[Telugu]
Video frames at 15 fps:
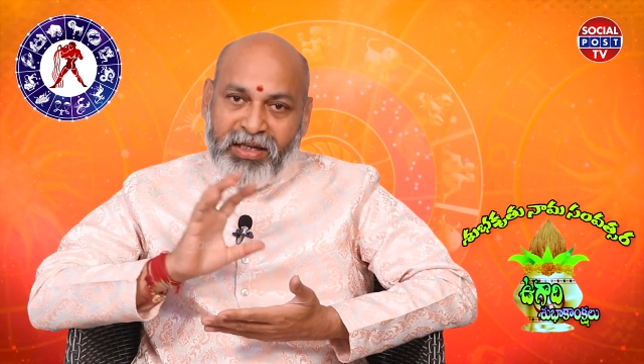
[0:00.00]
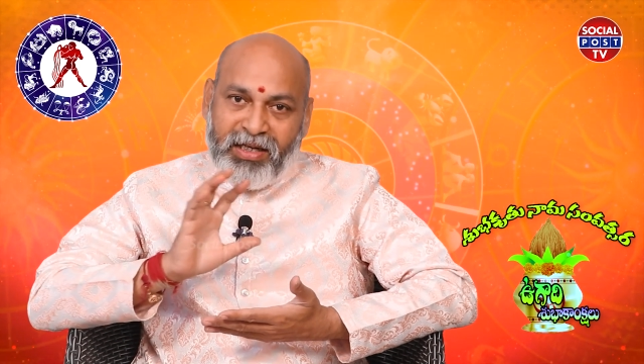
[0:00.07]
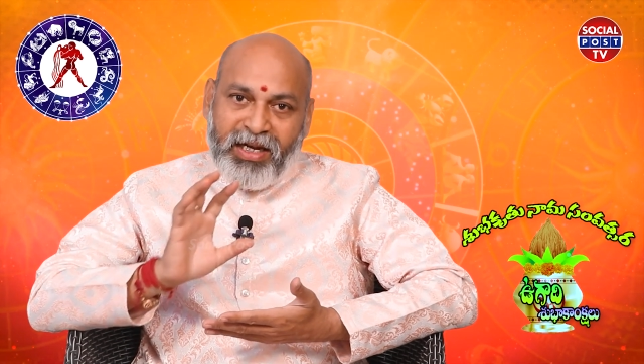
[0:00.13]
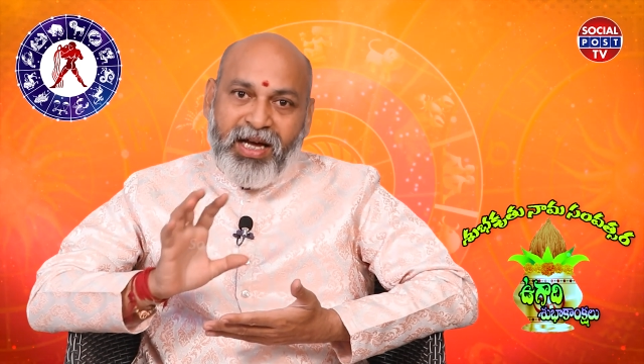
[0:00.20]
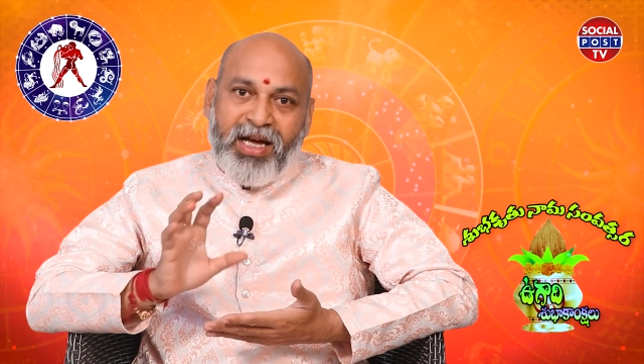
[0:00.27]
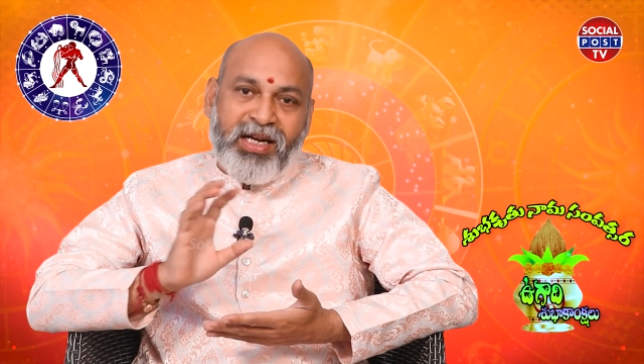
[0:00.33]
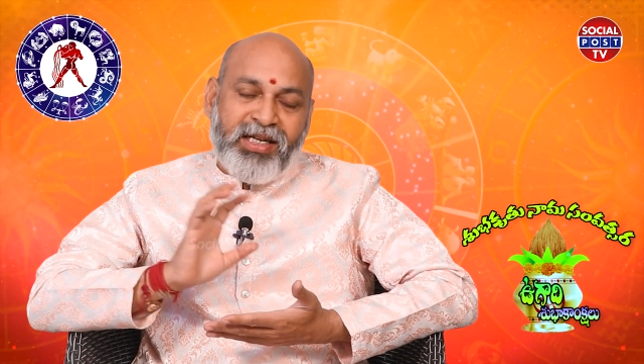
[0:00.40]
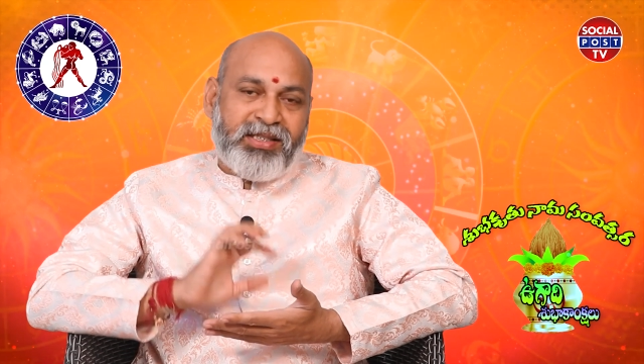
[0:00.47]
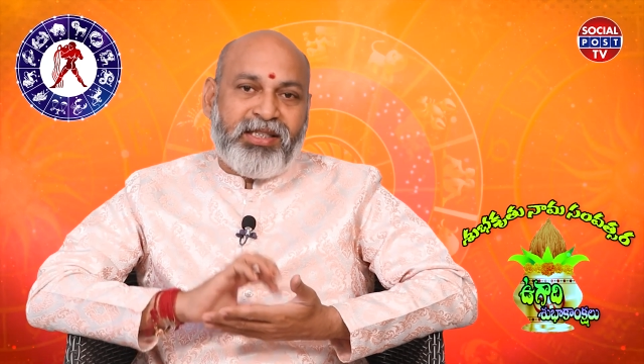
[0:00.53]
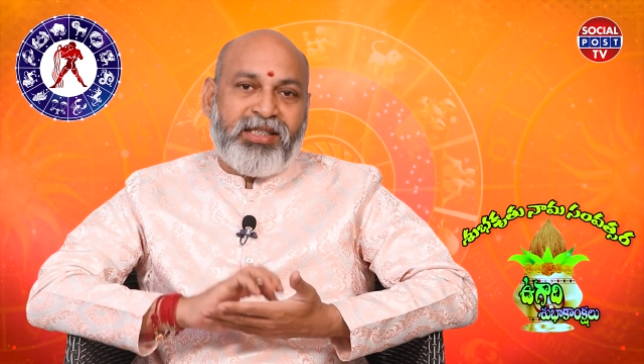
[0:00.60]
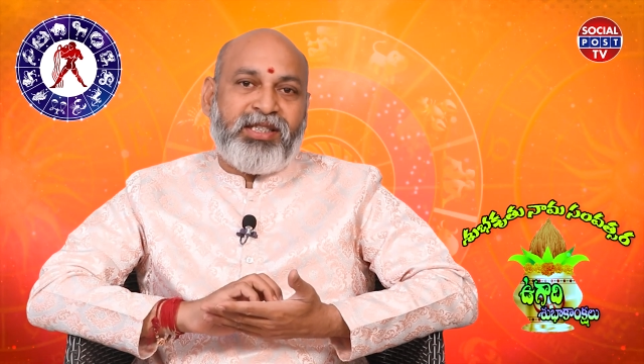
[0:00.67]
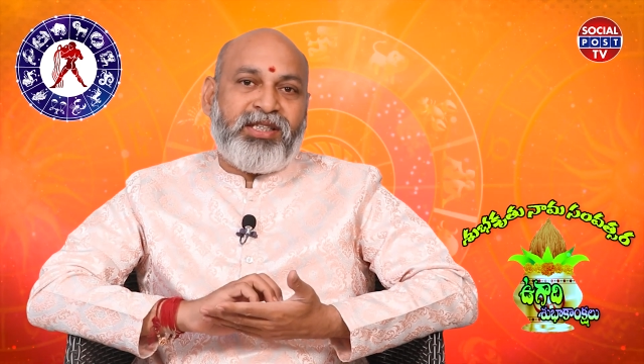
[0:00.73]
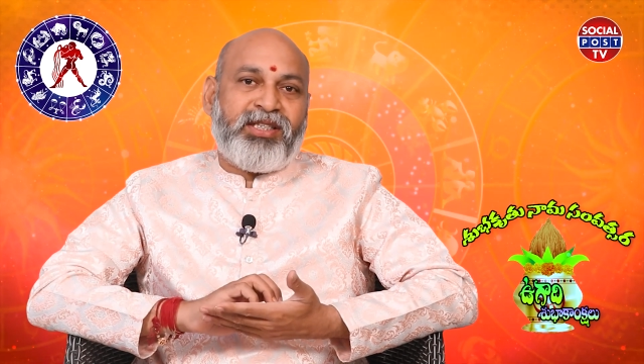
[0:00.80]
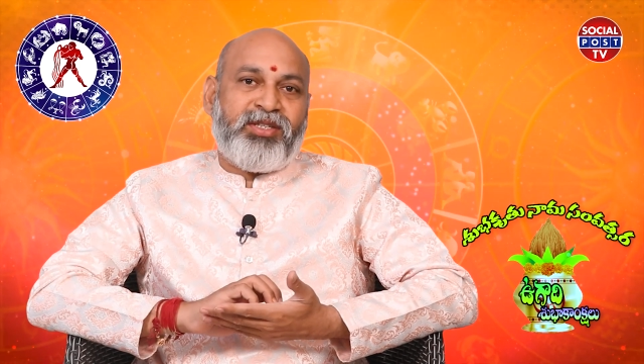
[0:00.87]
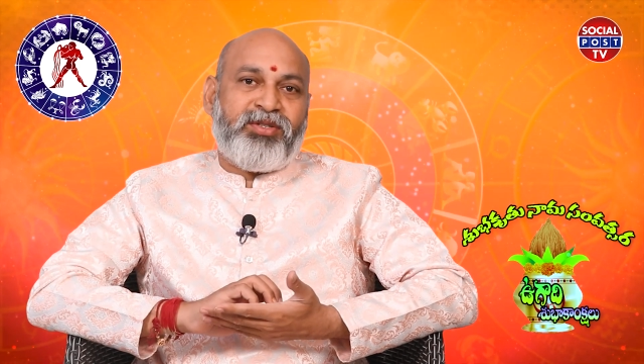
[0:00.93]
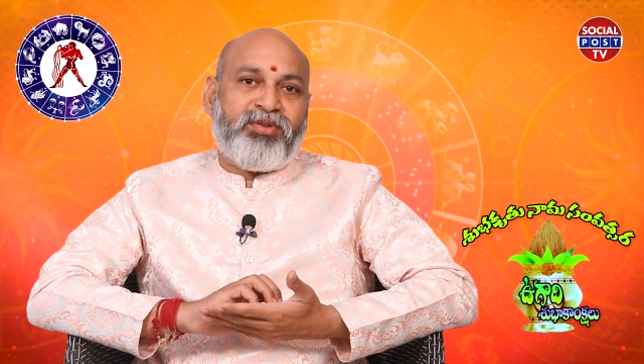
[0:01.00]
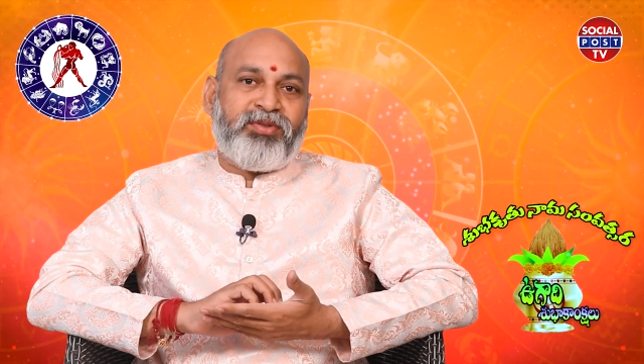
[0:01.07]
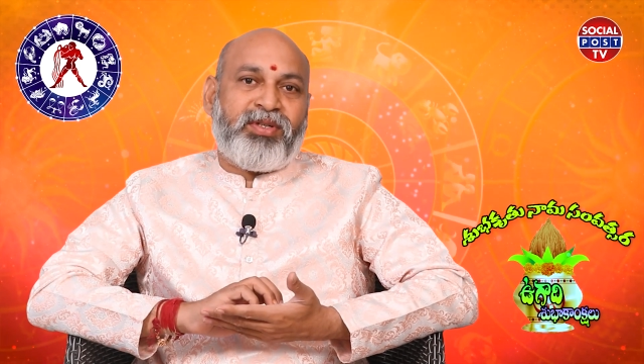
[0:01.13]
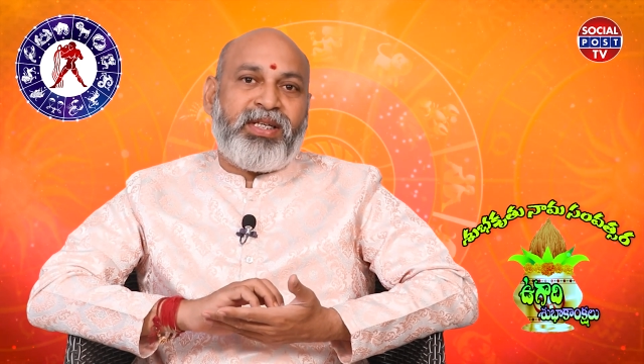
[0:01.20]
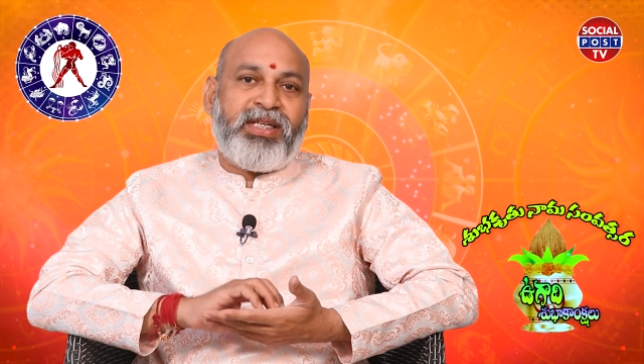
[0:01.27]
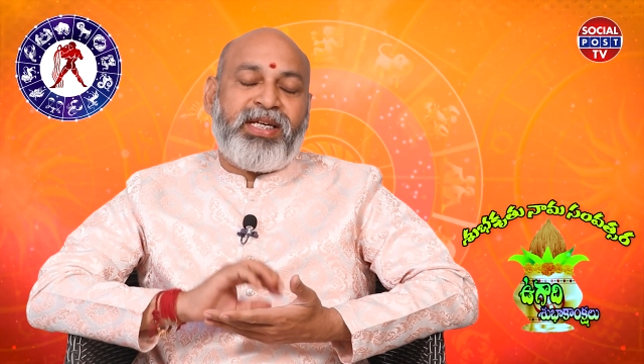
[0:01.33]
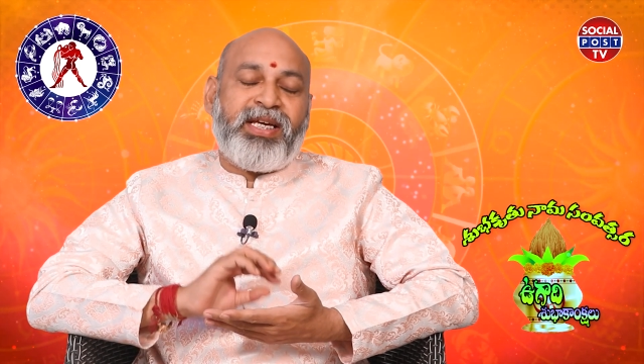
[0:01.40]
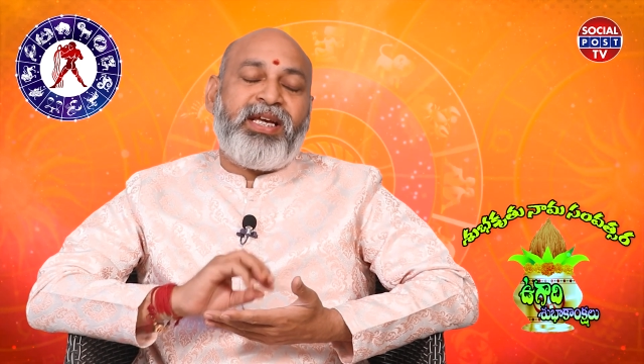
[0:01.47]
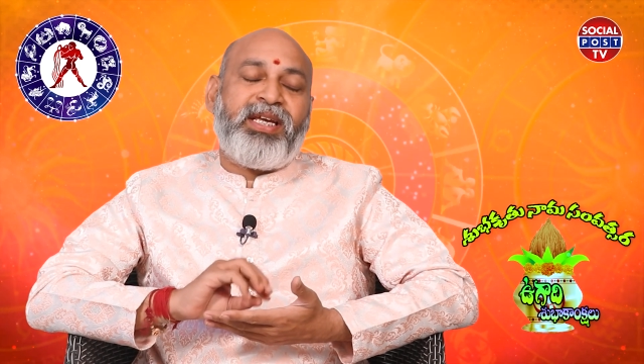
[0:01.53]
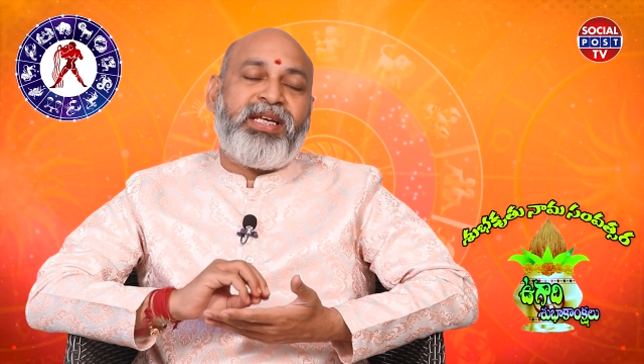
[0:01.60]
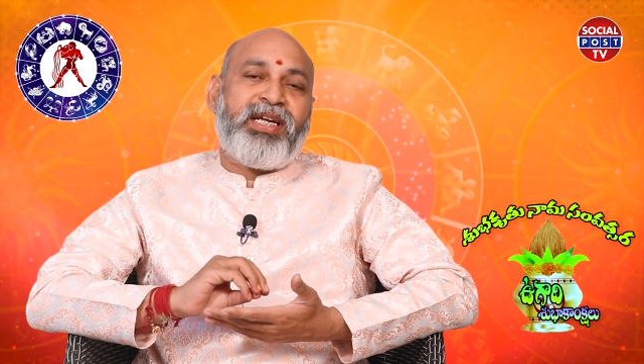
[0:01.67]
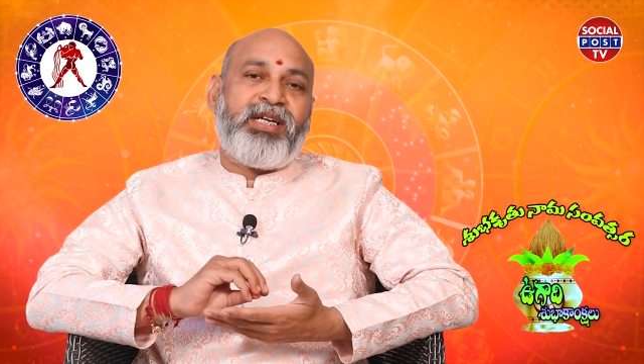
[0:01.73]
గ్రహాల స్థితిని తీసుకొని ఏ